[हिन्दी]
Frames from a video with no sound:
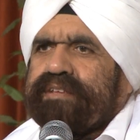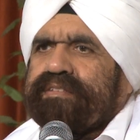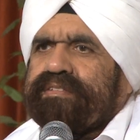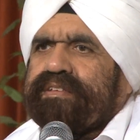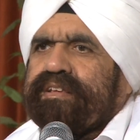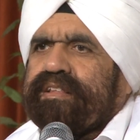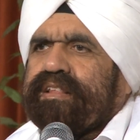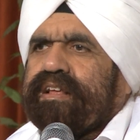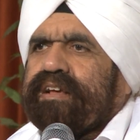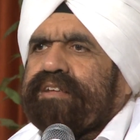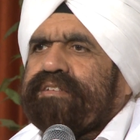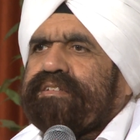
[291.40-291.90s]
एक
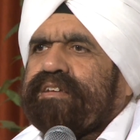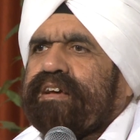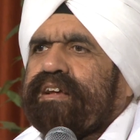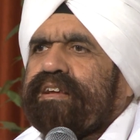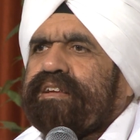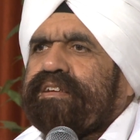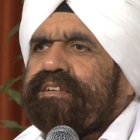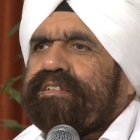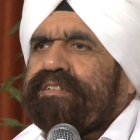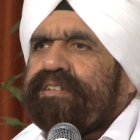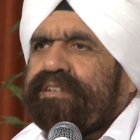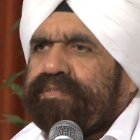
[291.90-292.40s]

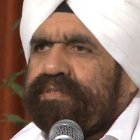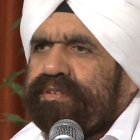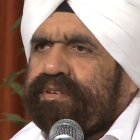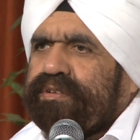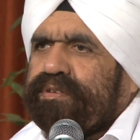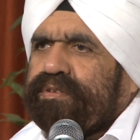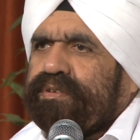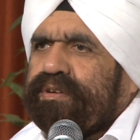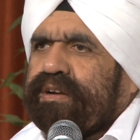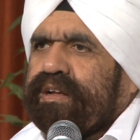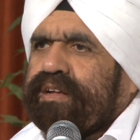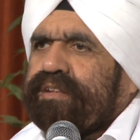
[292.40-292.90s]
सदाचारी
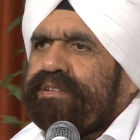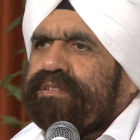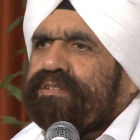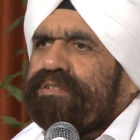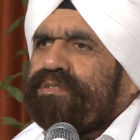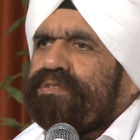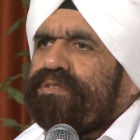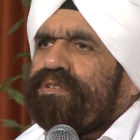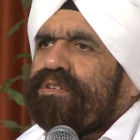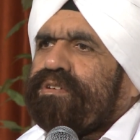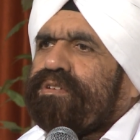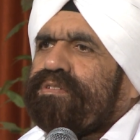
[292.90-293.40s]
जीवन होना
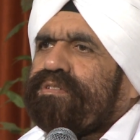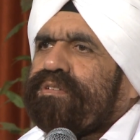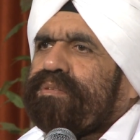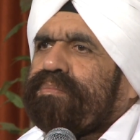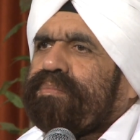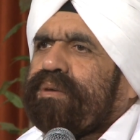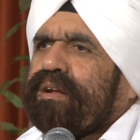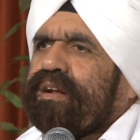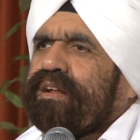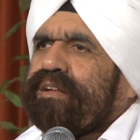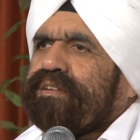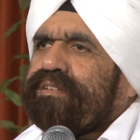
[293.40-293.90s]
सदगुणों से
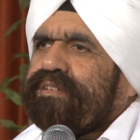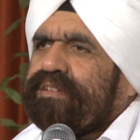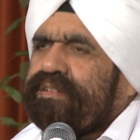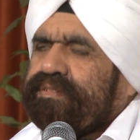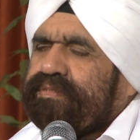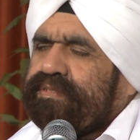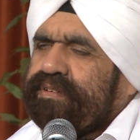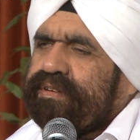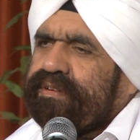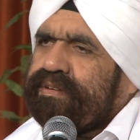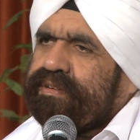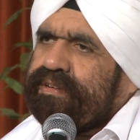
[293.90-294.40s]
भरा
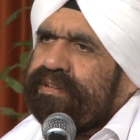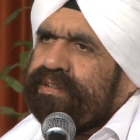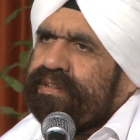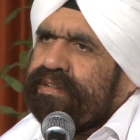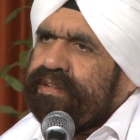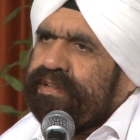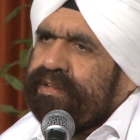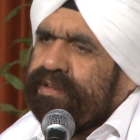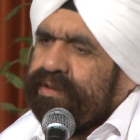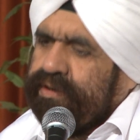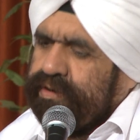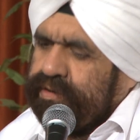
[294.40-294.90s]
जीवन
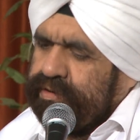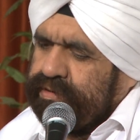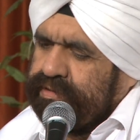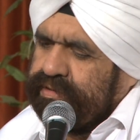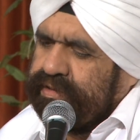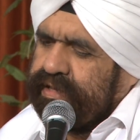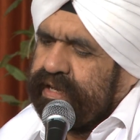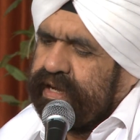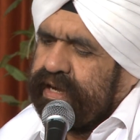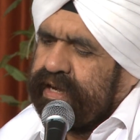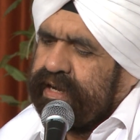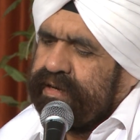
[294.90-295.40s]
और
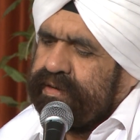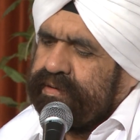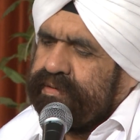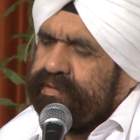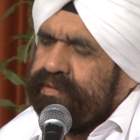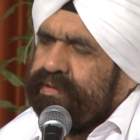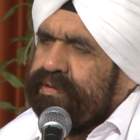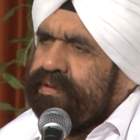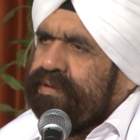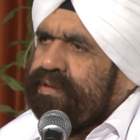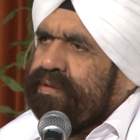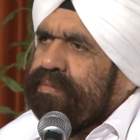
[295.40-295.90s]
ध्यान
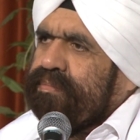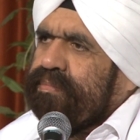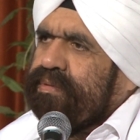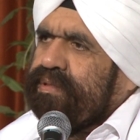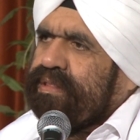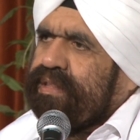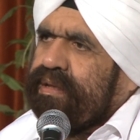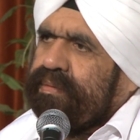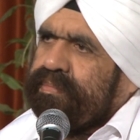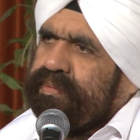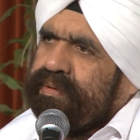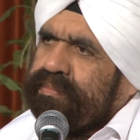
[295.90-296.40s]

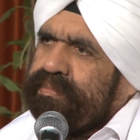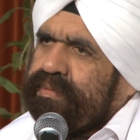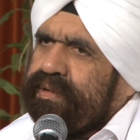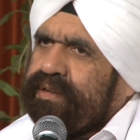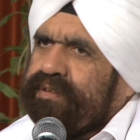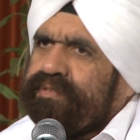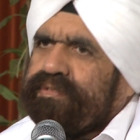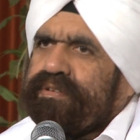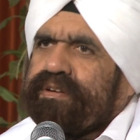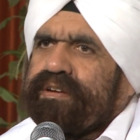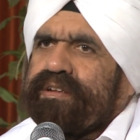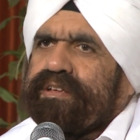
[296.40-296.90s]
पिता
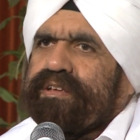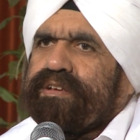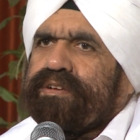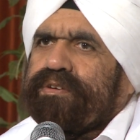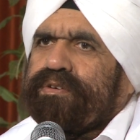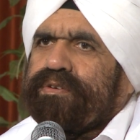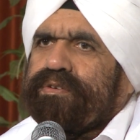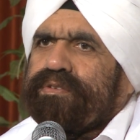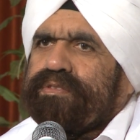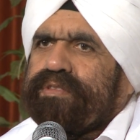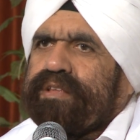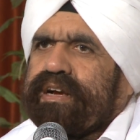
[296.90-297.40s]
परमेश्वर की
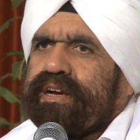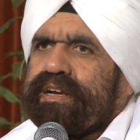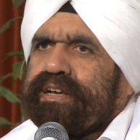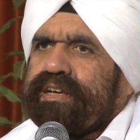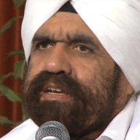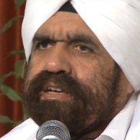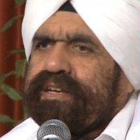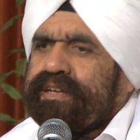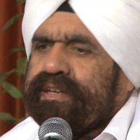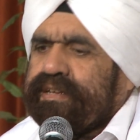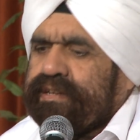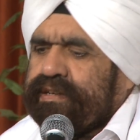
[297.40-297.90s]
हो
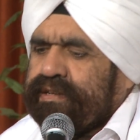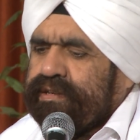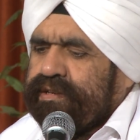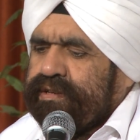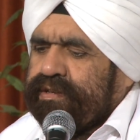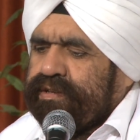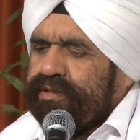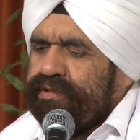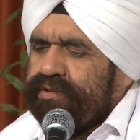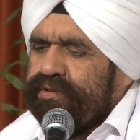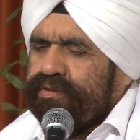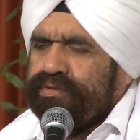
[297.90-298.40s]
ताकि
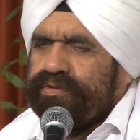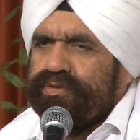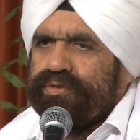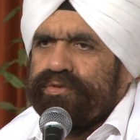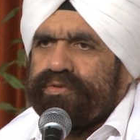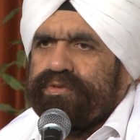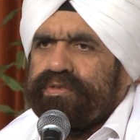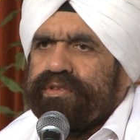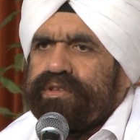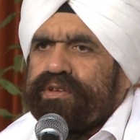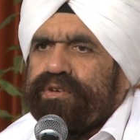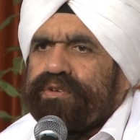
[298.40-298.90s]
जो
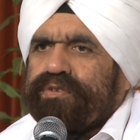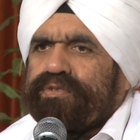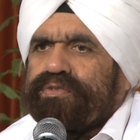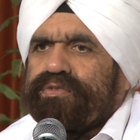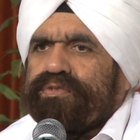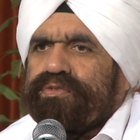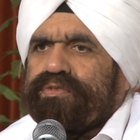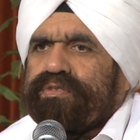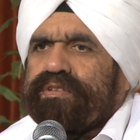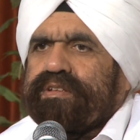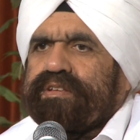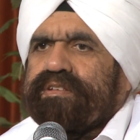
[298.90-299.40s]
ज्योति और
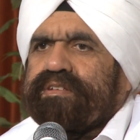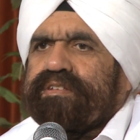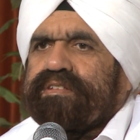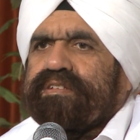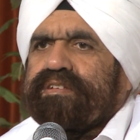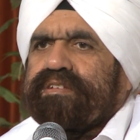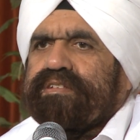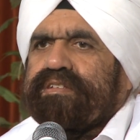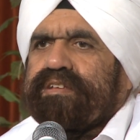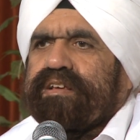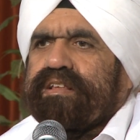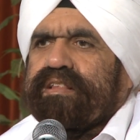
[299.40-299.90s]
श्रुति
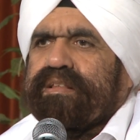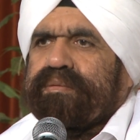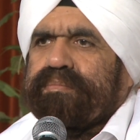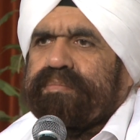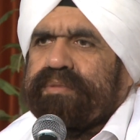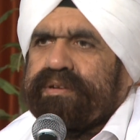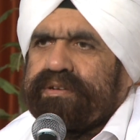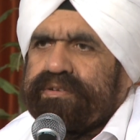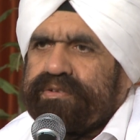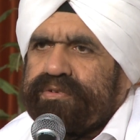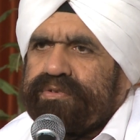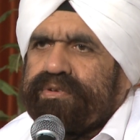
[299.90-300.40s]
जिसके साथ
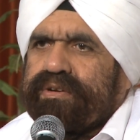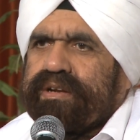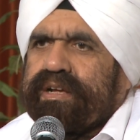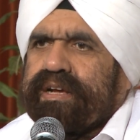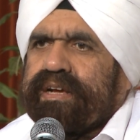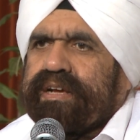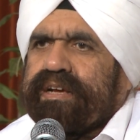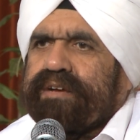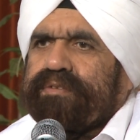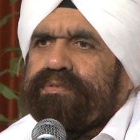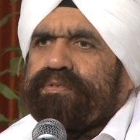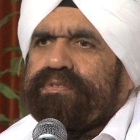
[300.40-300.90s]
हमने
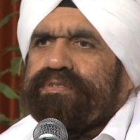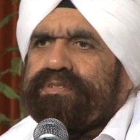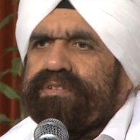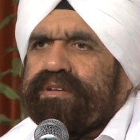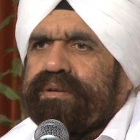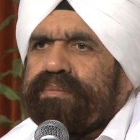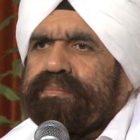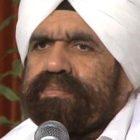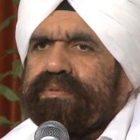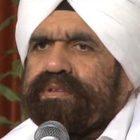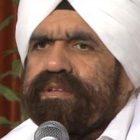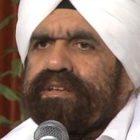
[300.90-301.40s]
जुड़ना है वो
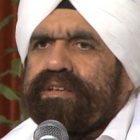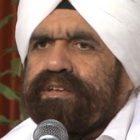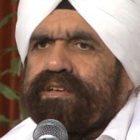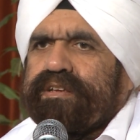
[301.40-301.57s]
शब्द